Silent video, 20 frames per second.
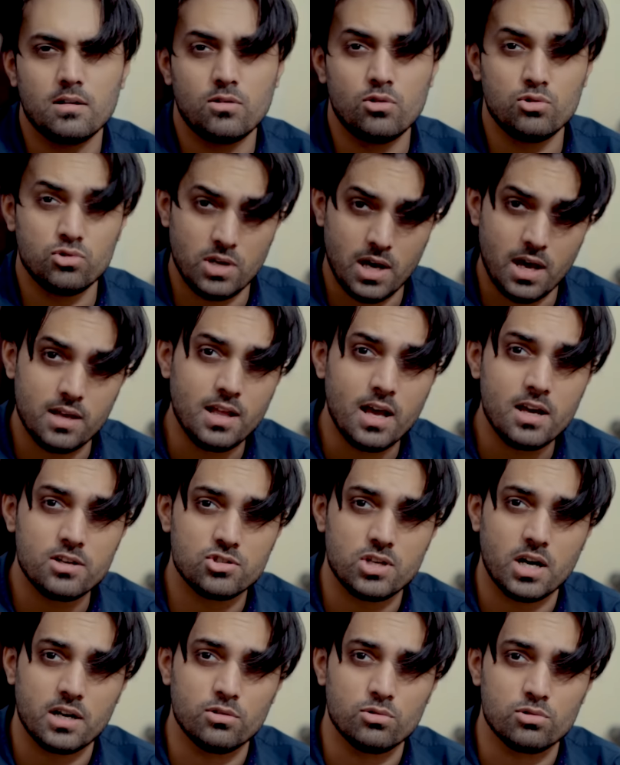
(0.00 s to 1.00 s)
कुछ कहना है
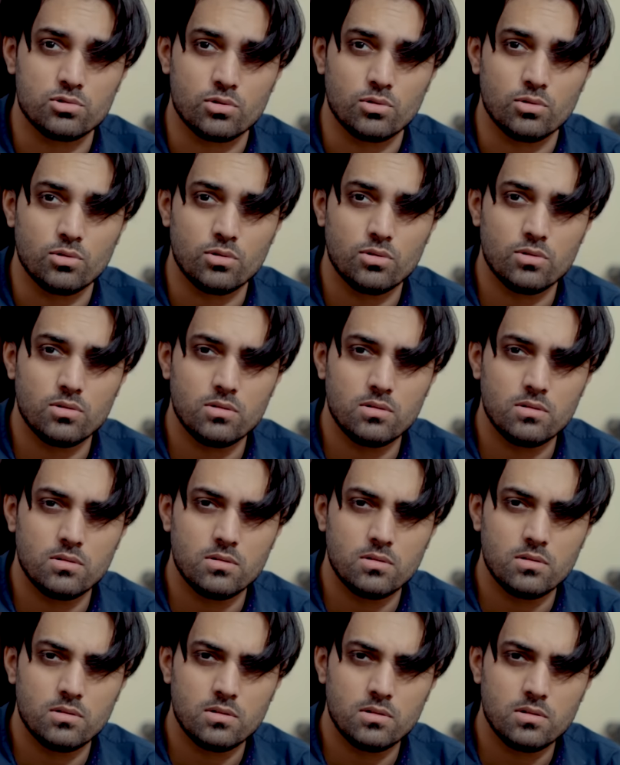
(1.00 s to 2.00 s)
शायद उसको
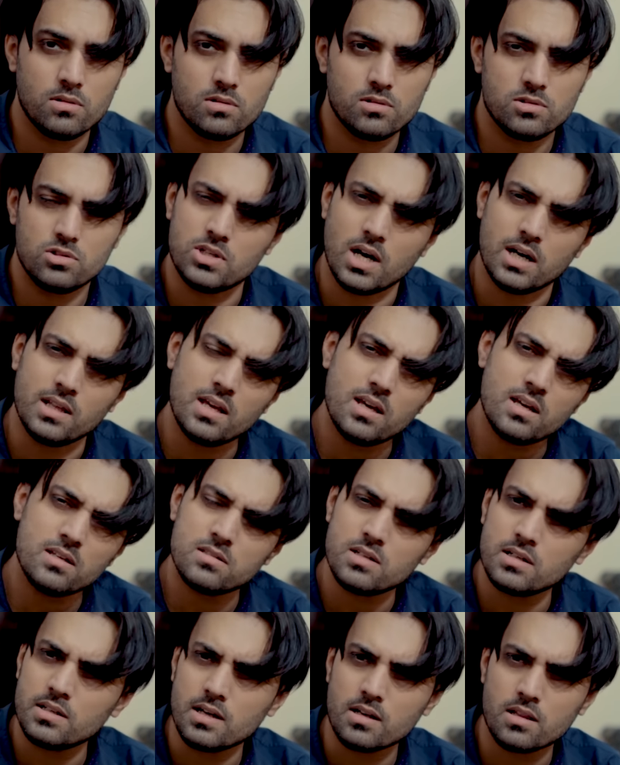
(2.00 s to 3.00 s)
जाने
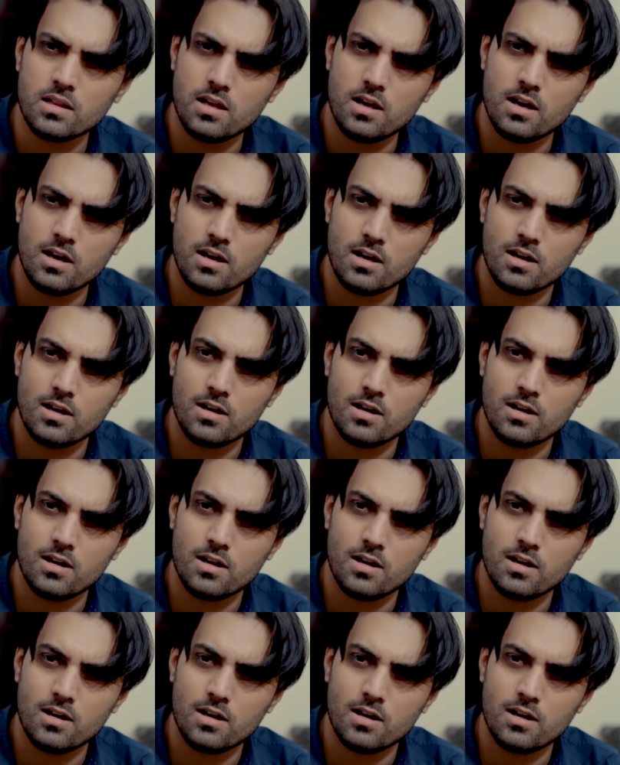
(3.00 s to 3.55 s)
किससे डरती है